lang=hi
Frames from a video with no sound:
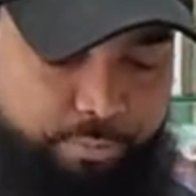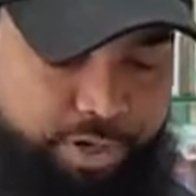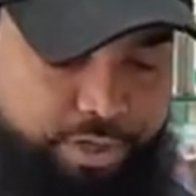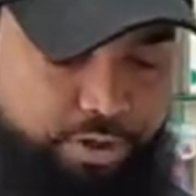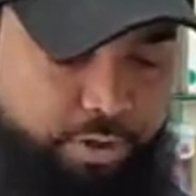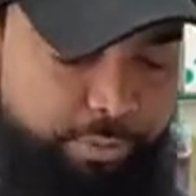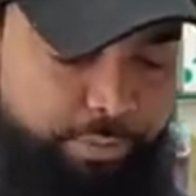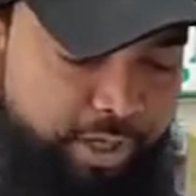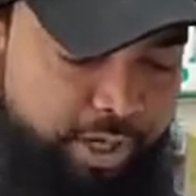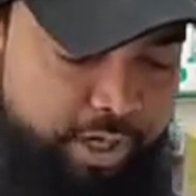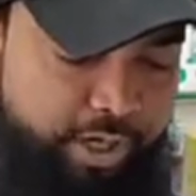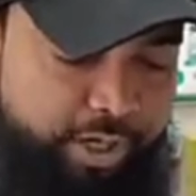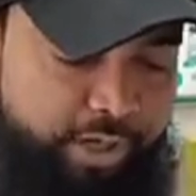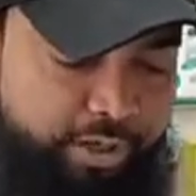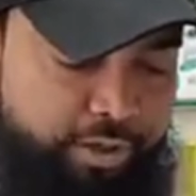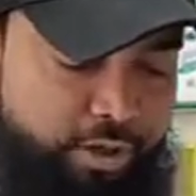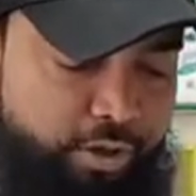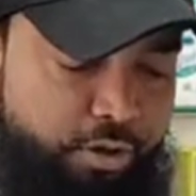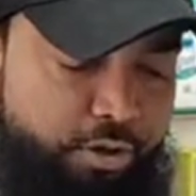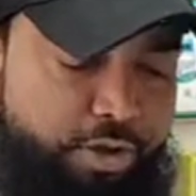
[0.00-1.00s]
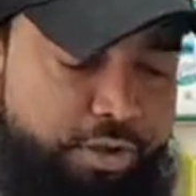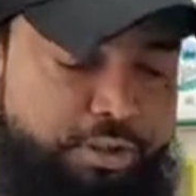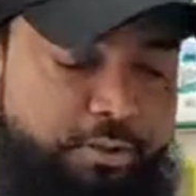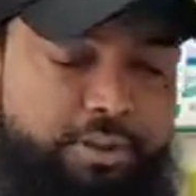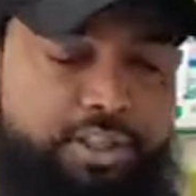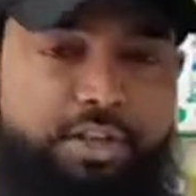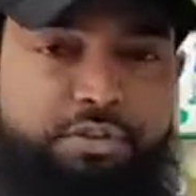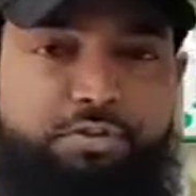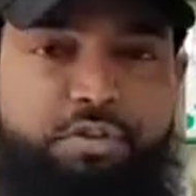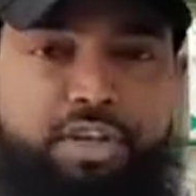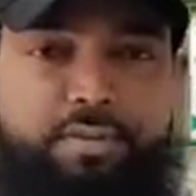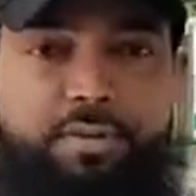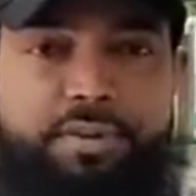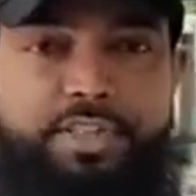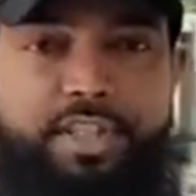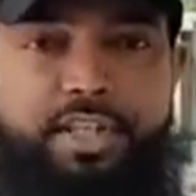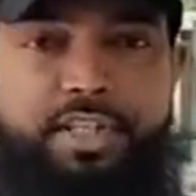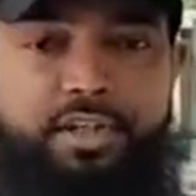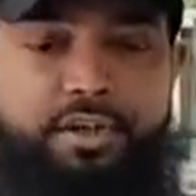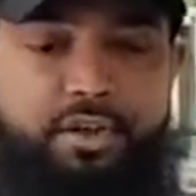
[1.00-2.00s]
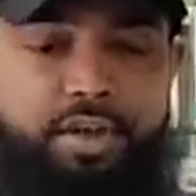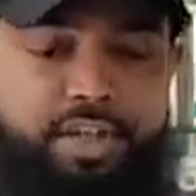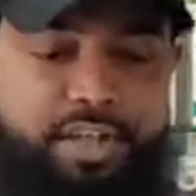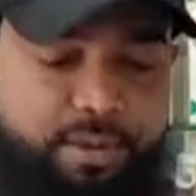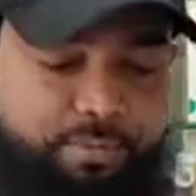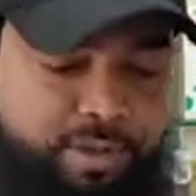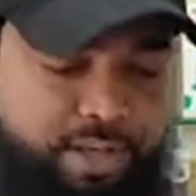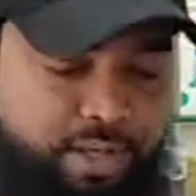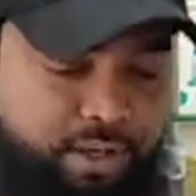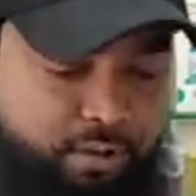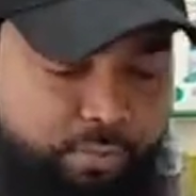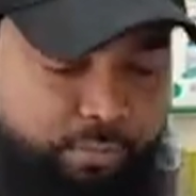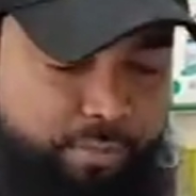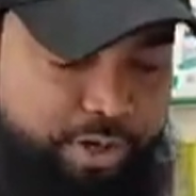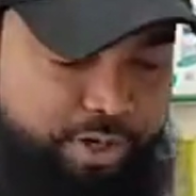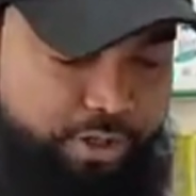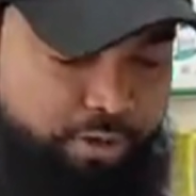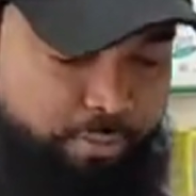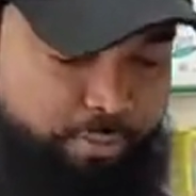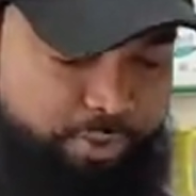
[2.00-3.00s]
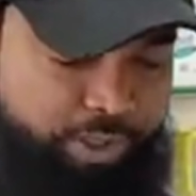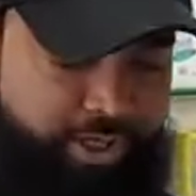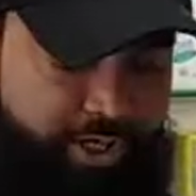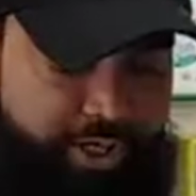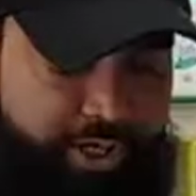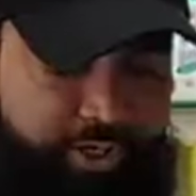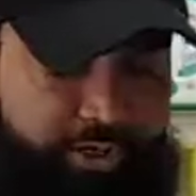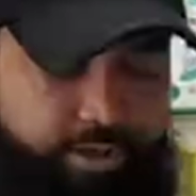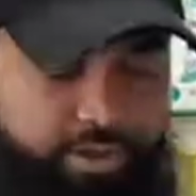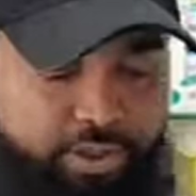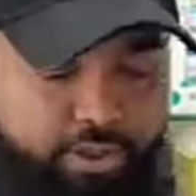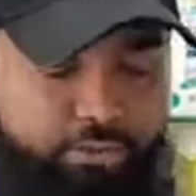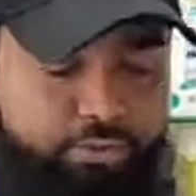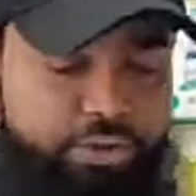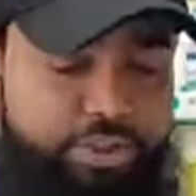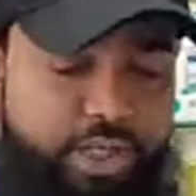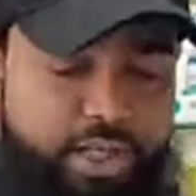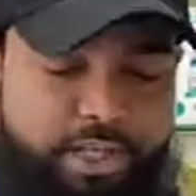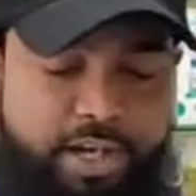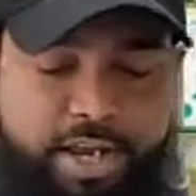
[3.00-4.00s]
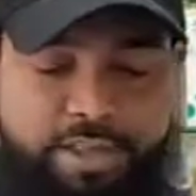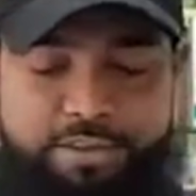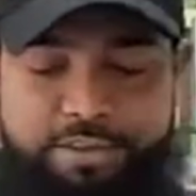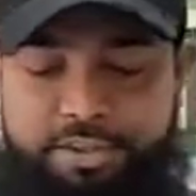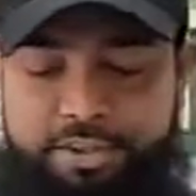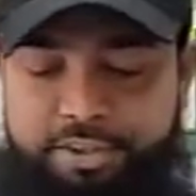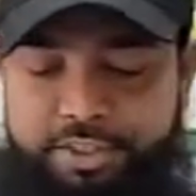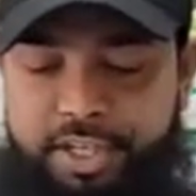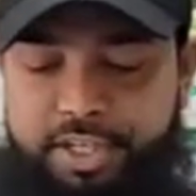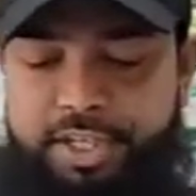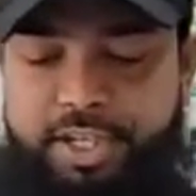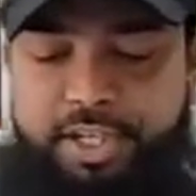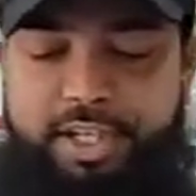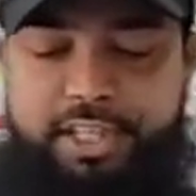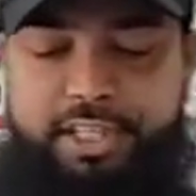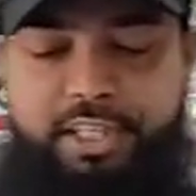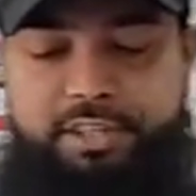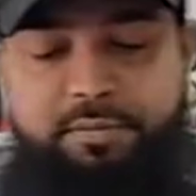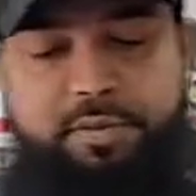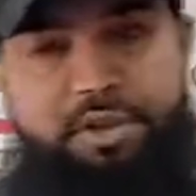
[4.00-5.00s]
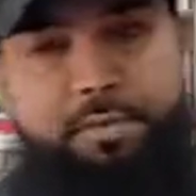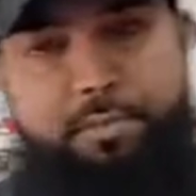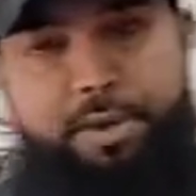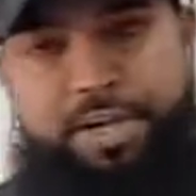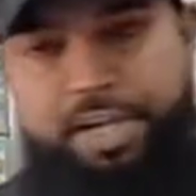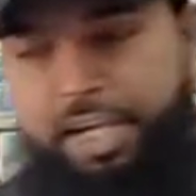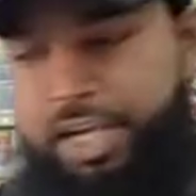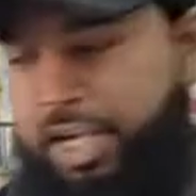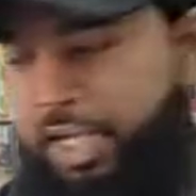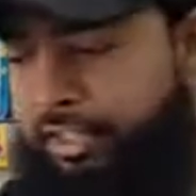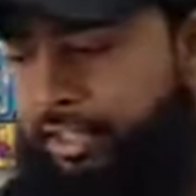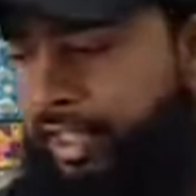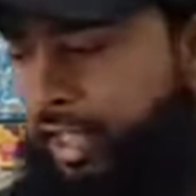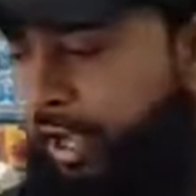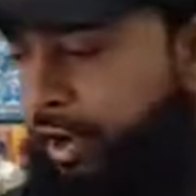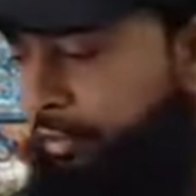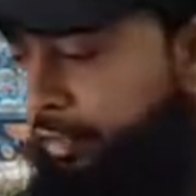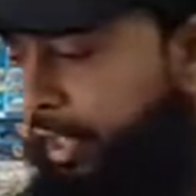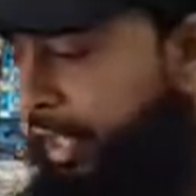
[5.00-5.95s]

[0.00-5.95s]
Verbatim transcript: बैटरी ऑपरेटेड है इसके बाद ये स्विंग मशीन ये भी बैटरी ऑपरेटेड है तो चले गाइज देर ना करके इसमें जब बैटरी लगाते हैं